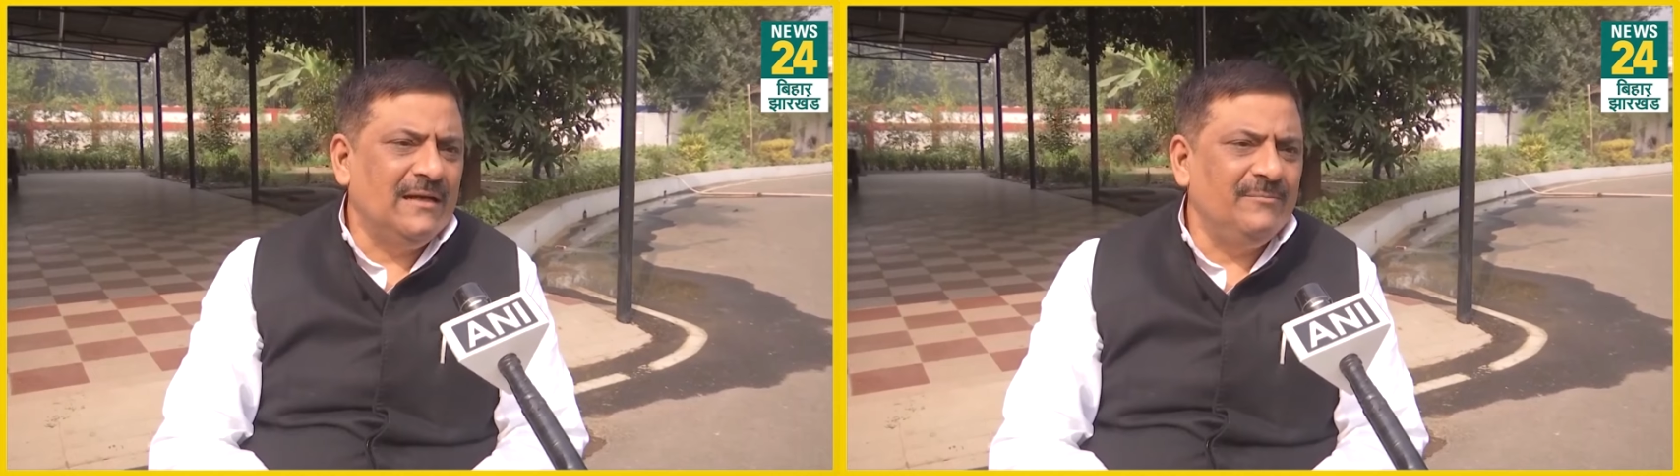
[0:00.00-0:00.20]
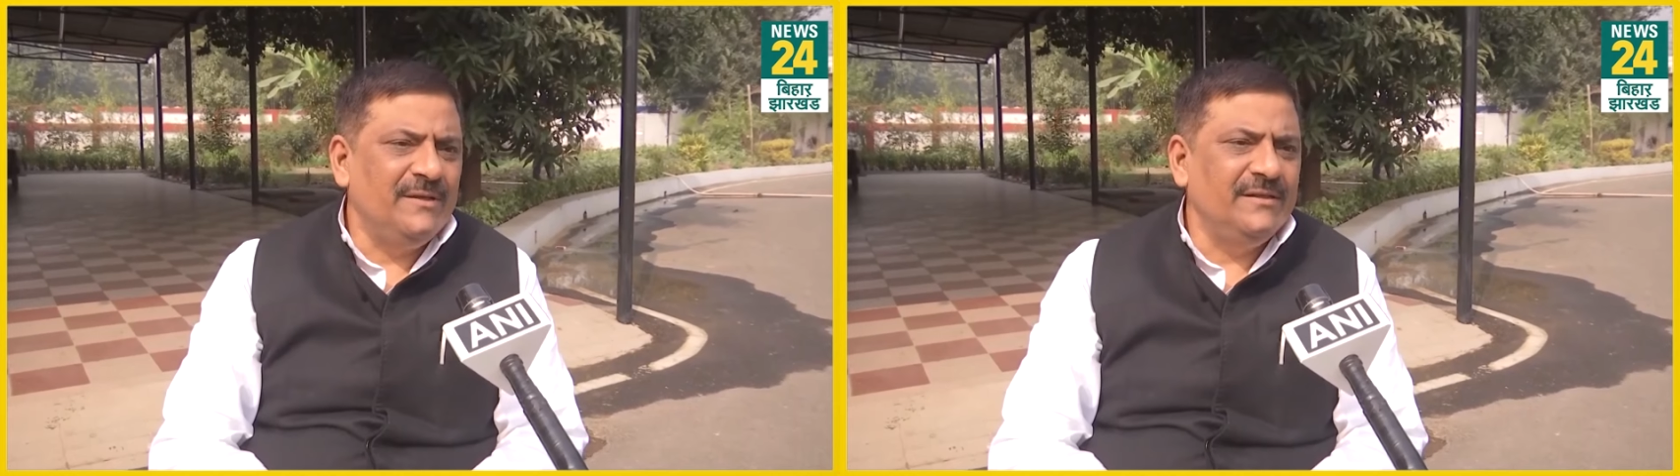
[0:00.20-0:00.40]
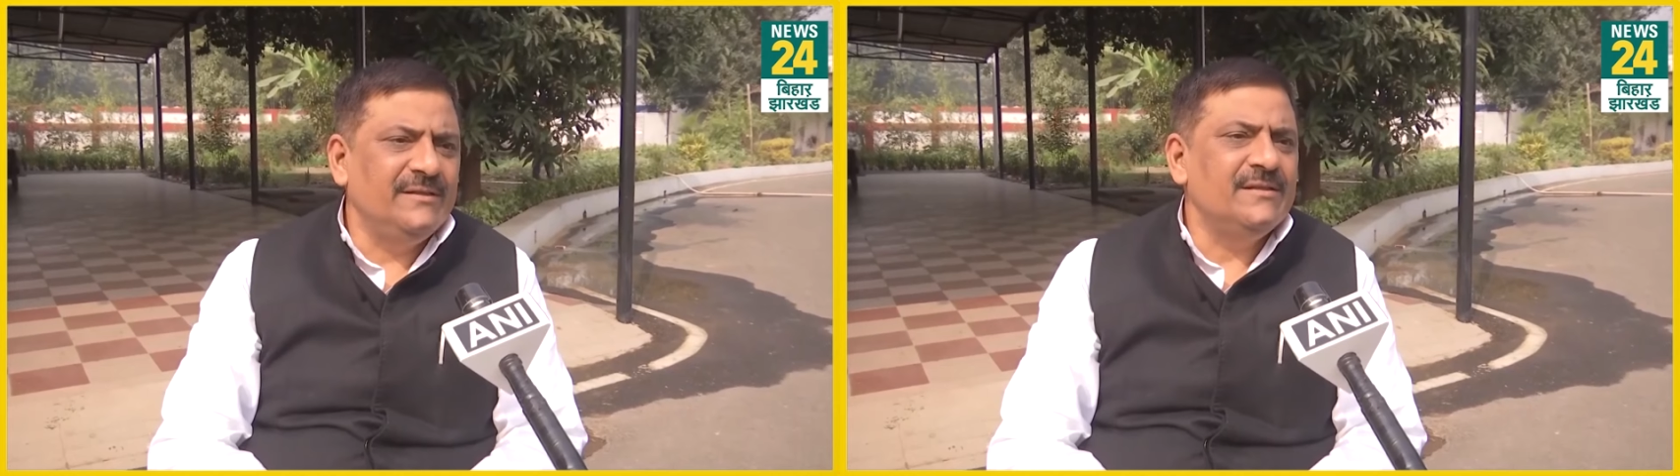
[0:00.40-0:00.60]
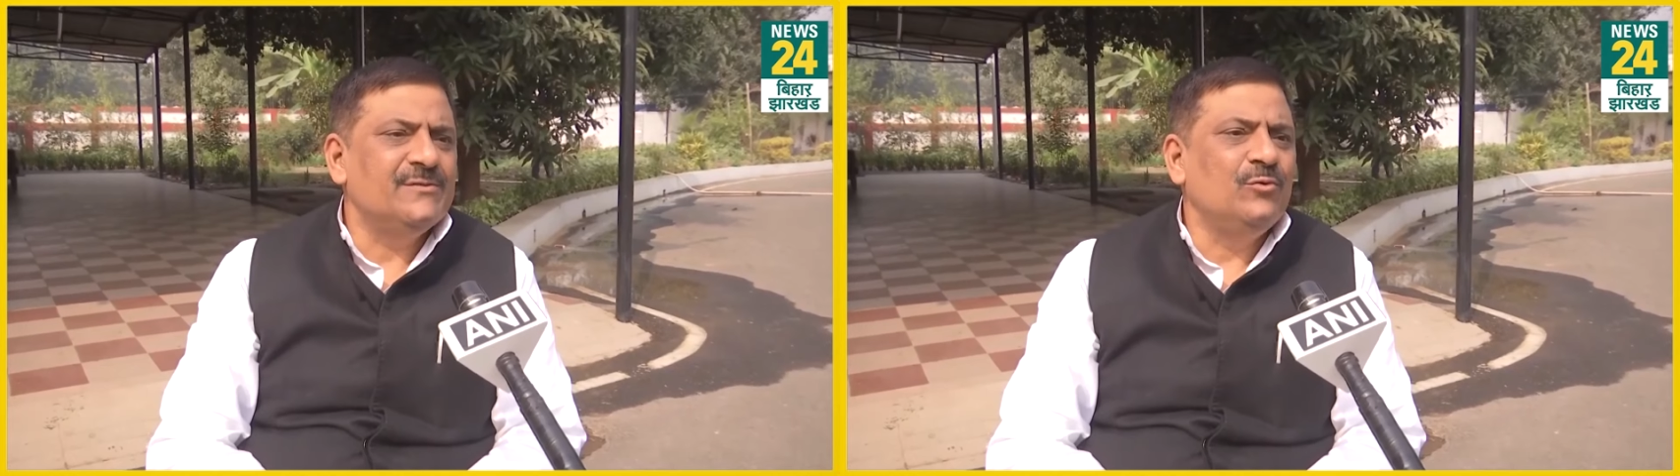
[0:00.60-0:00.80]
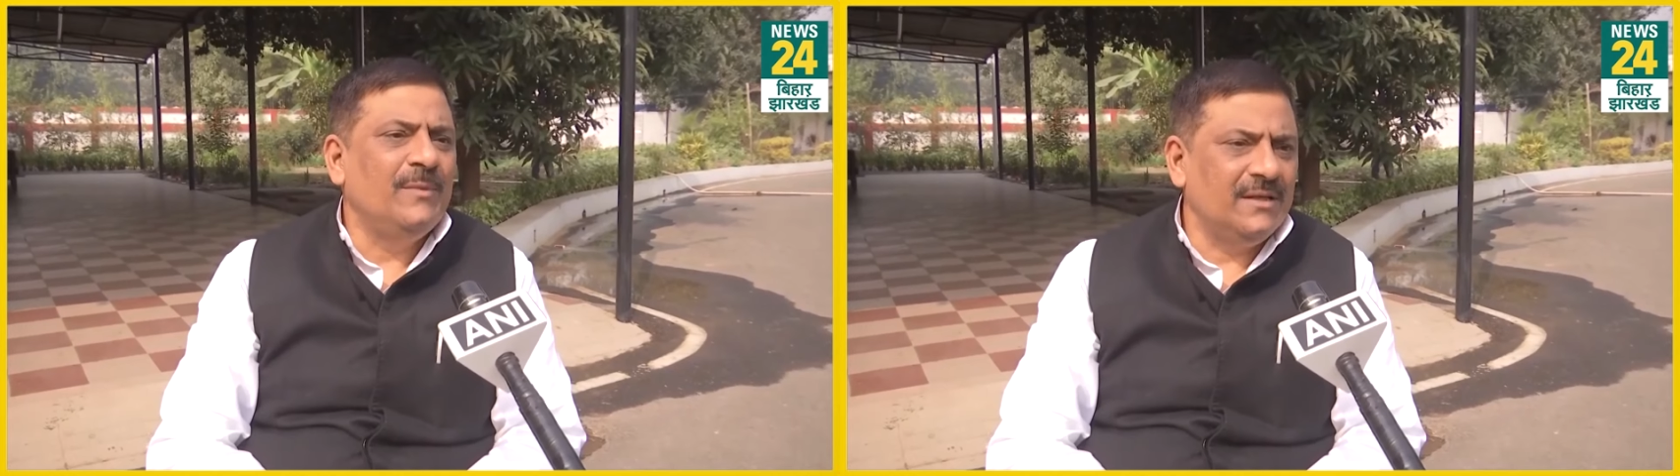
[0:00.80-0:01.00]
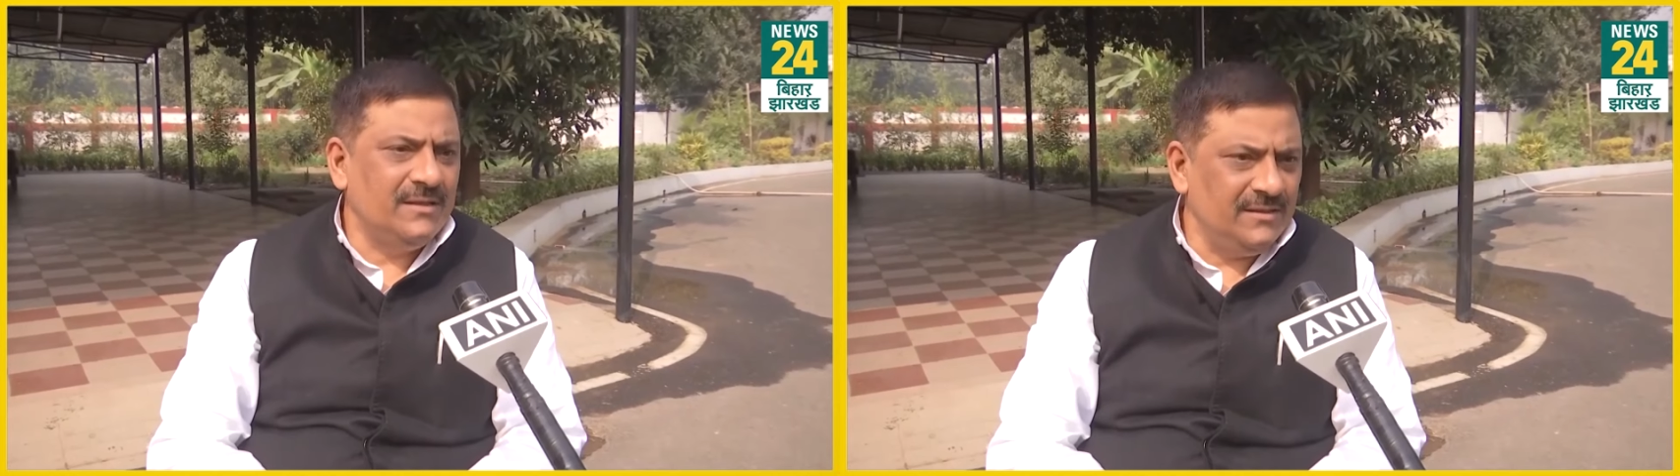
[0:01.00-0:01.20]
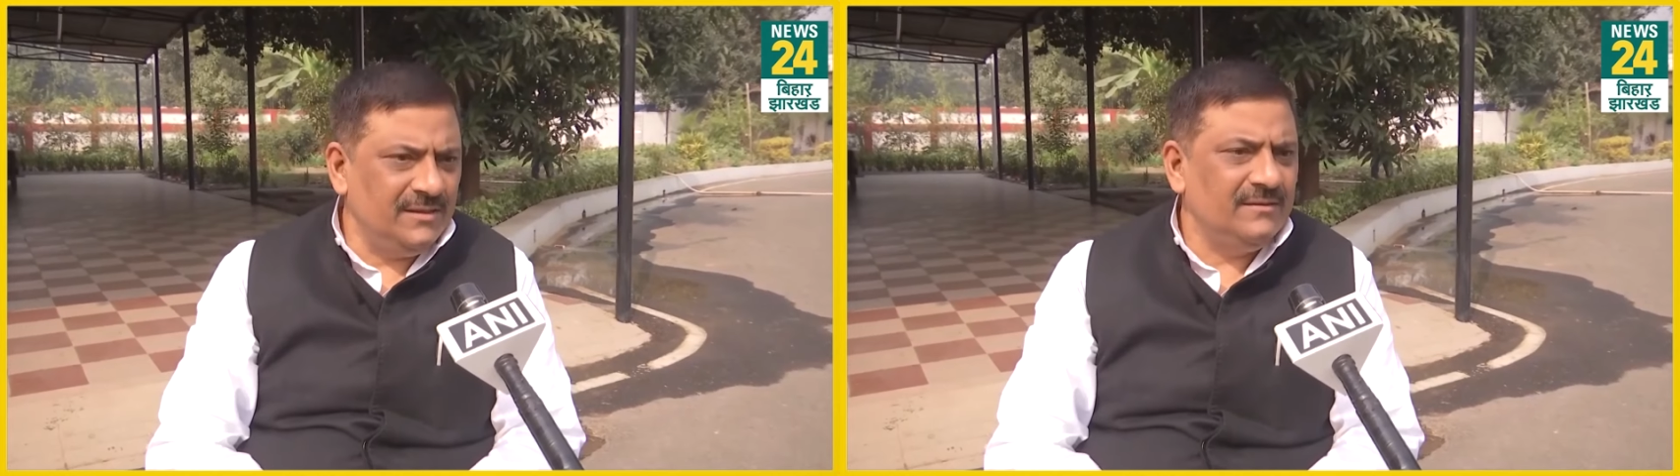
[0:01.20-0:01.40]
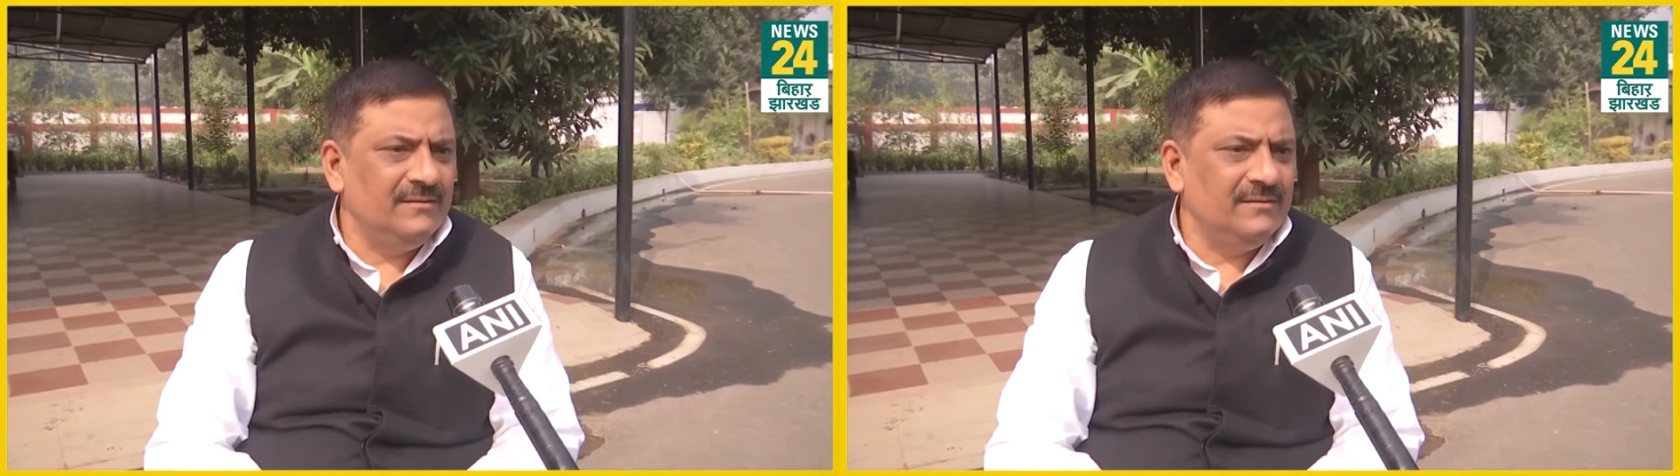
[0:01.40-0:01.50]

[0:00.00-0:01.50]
काम ही नीतीश कुमार की